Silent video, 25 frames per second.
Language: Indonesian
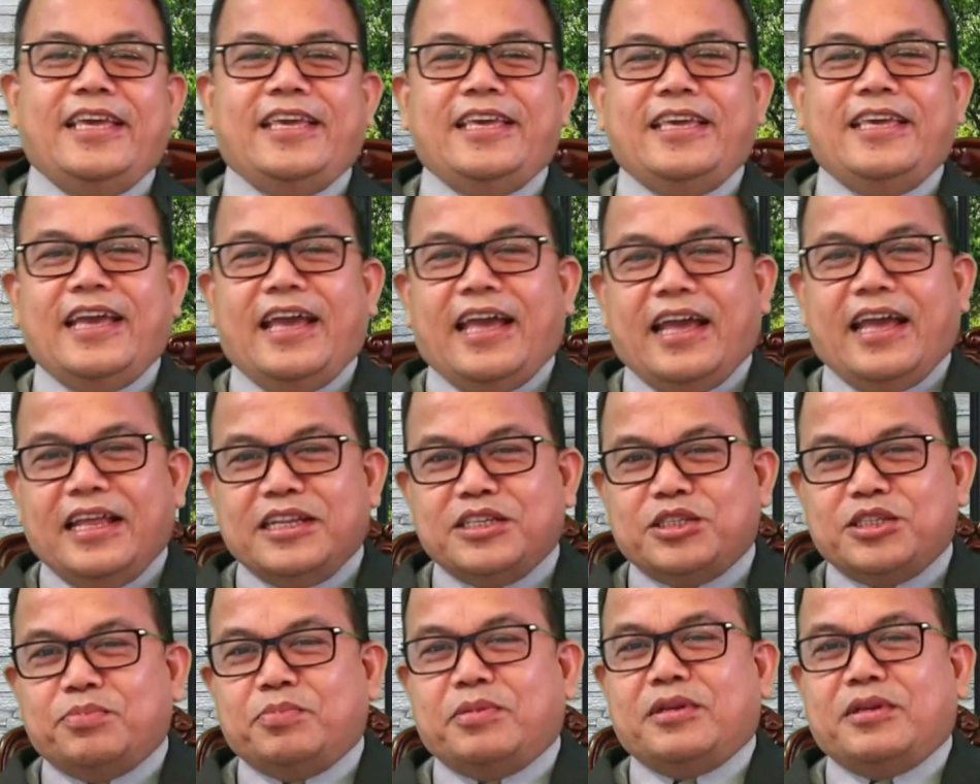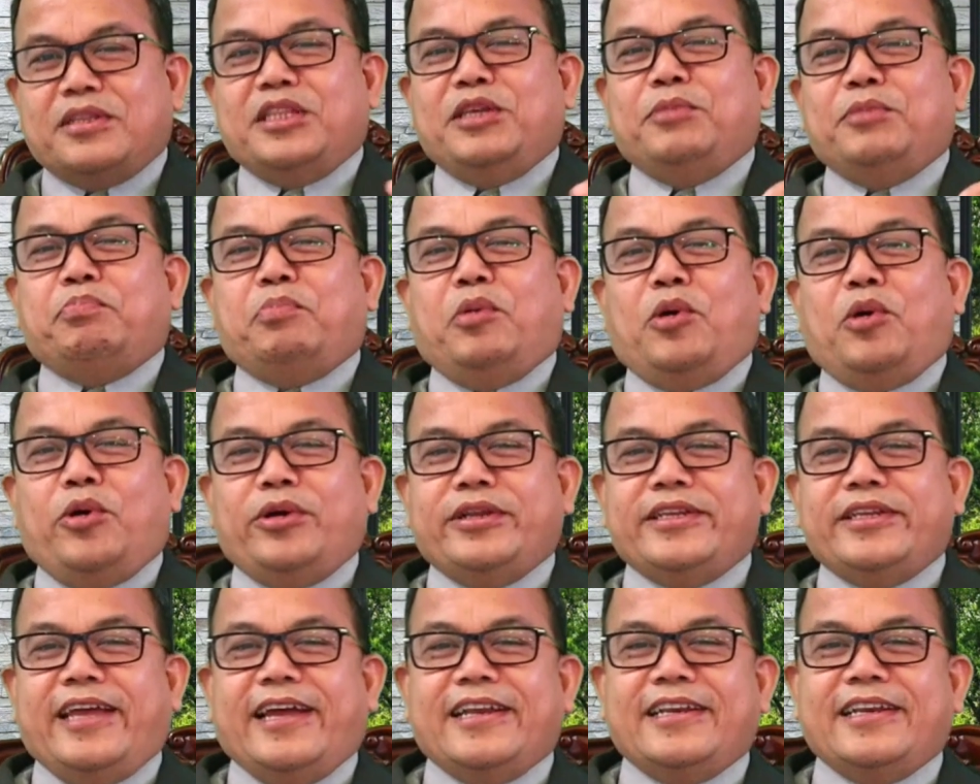Ia akan seperti
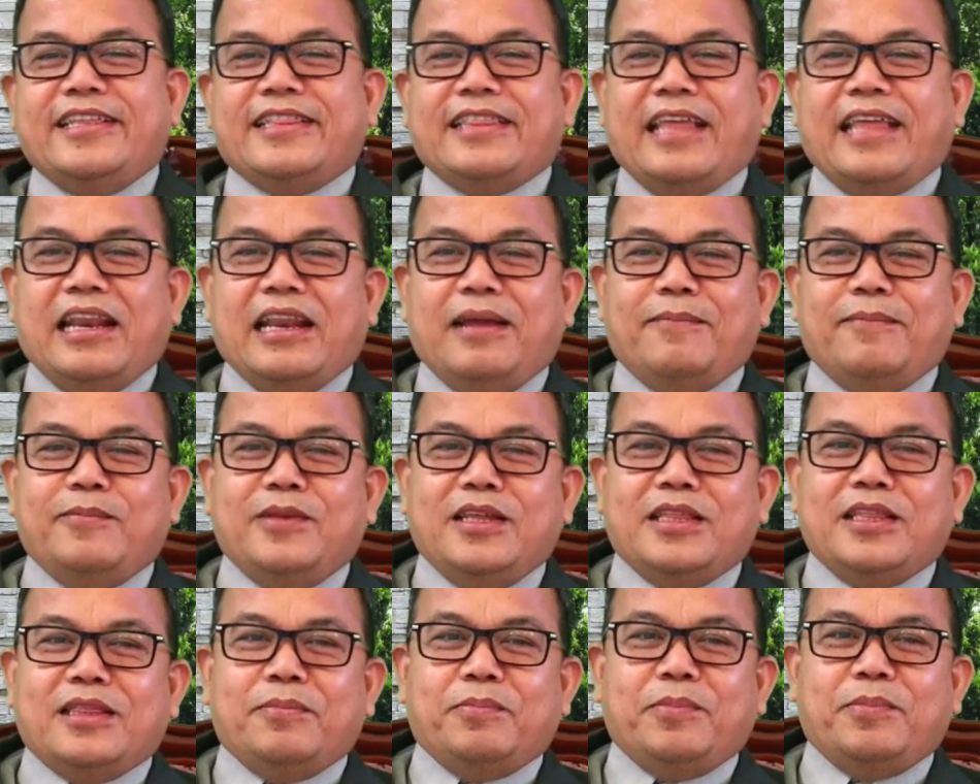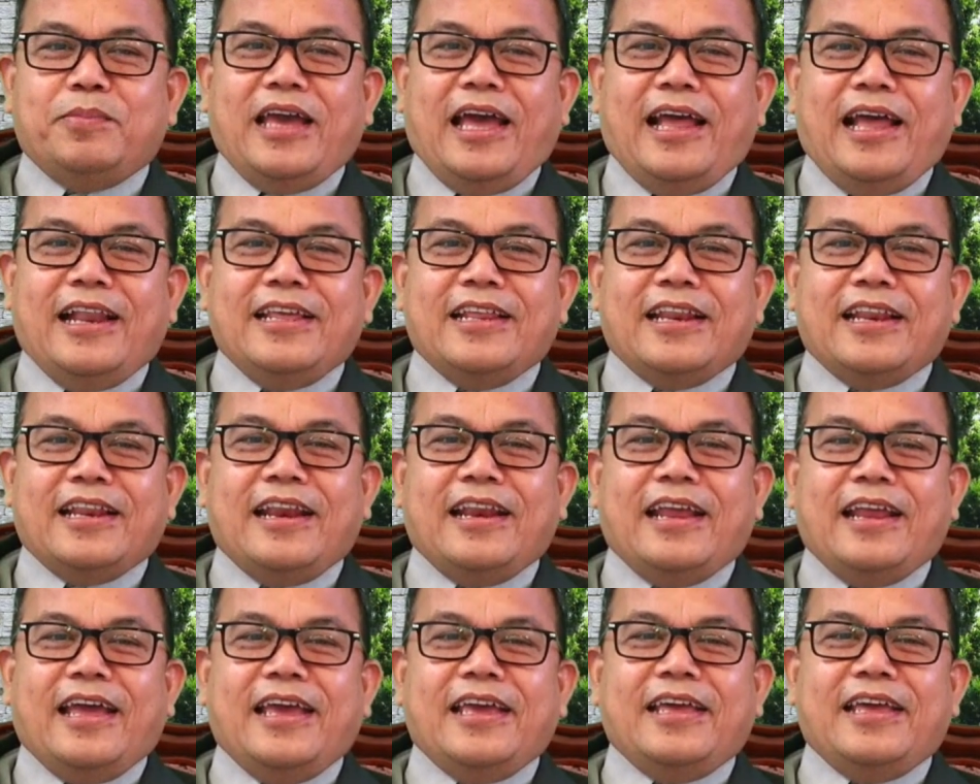pohon yang ditanam di tepi
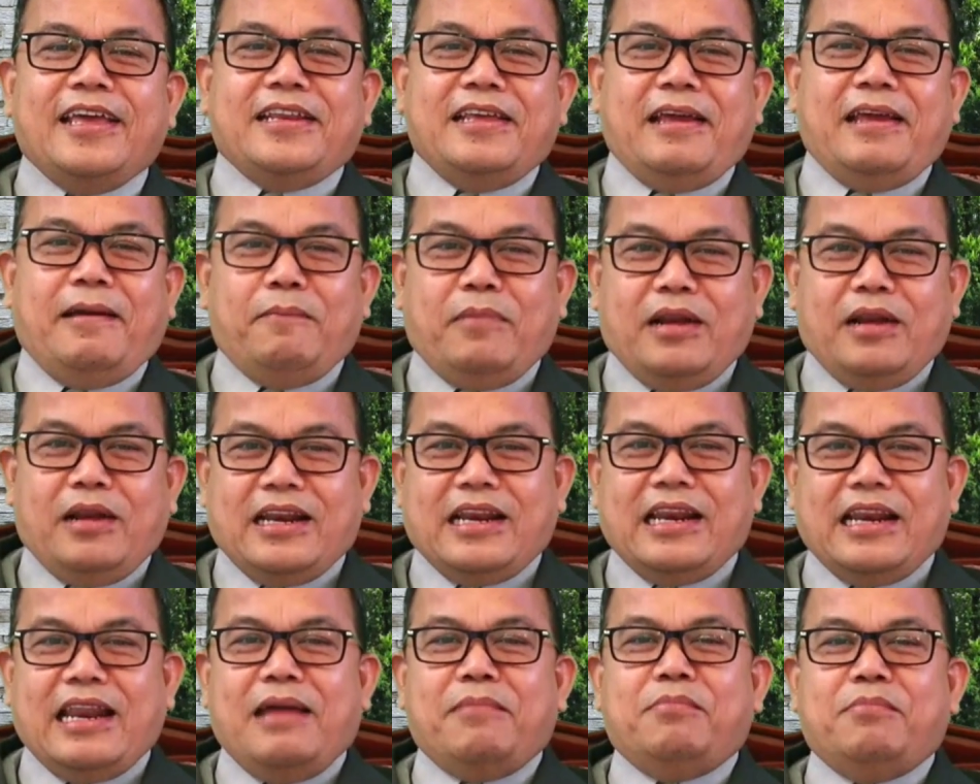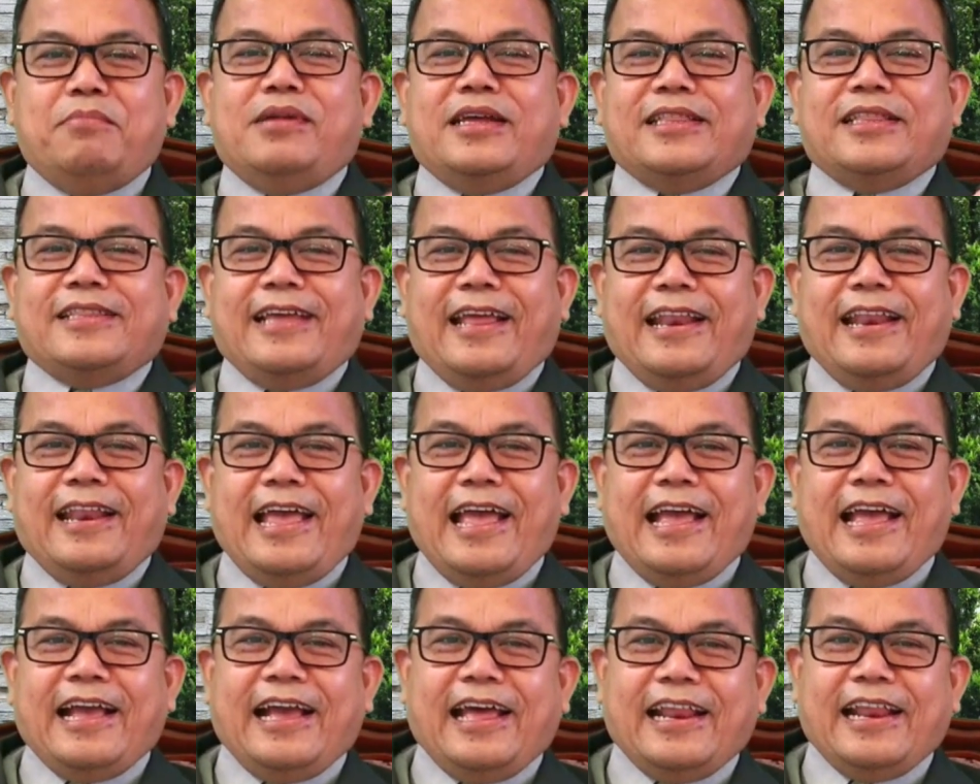aliran air, yang
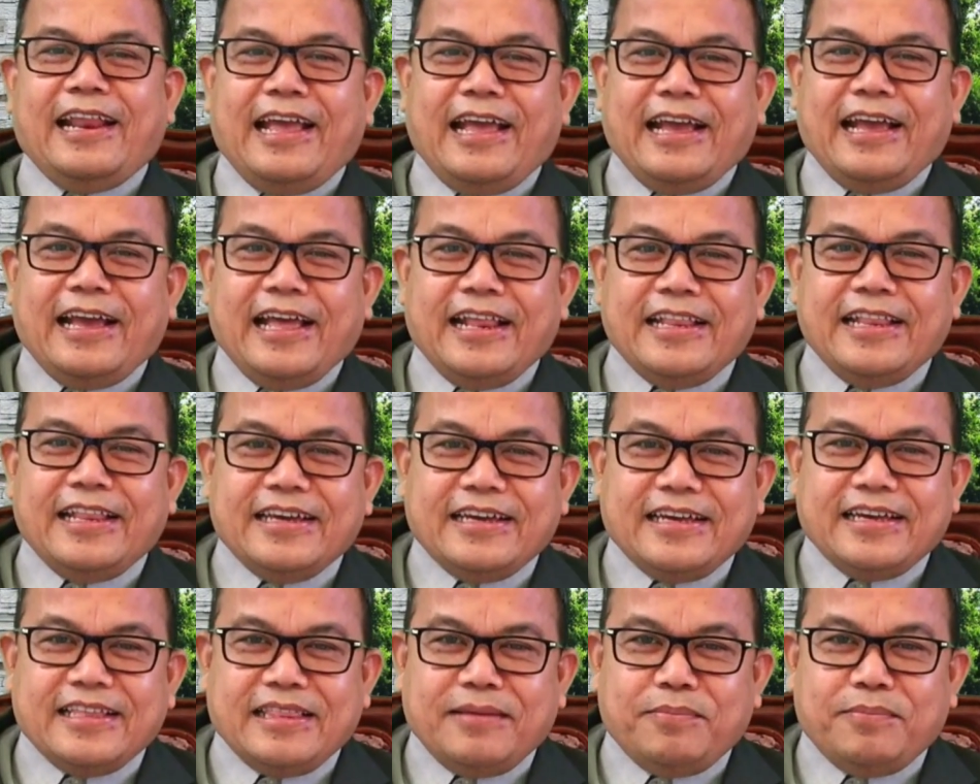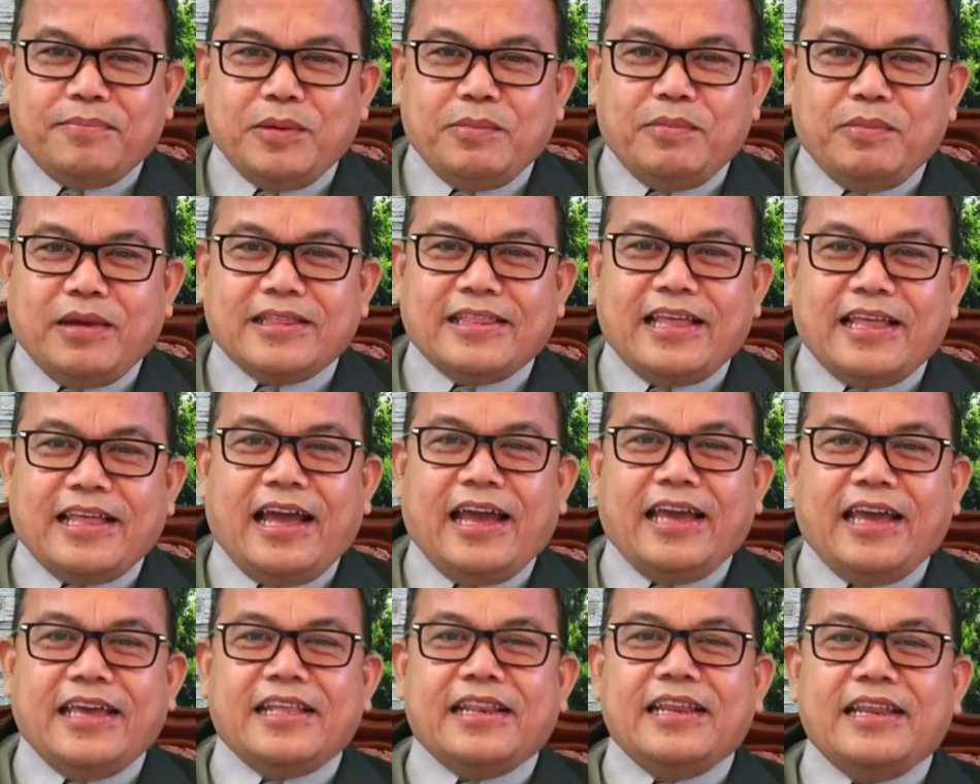merambatkan akar-akarnya ke tepi
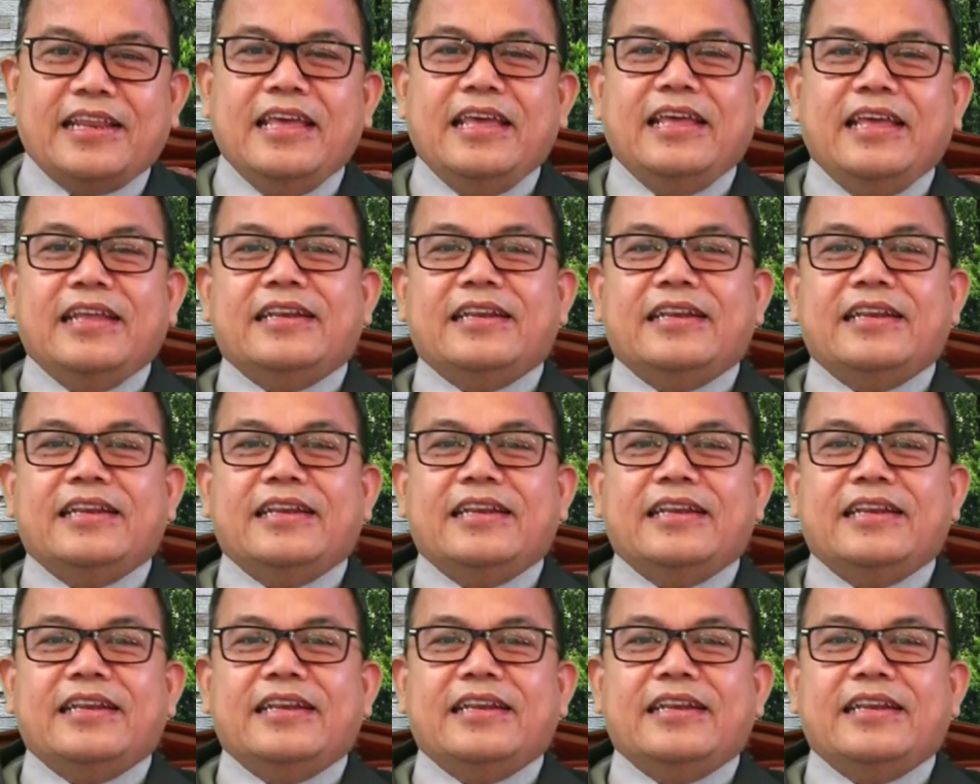batang air,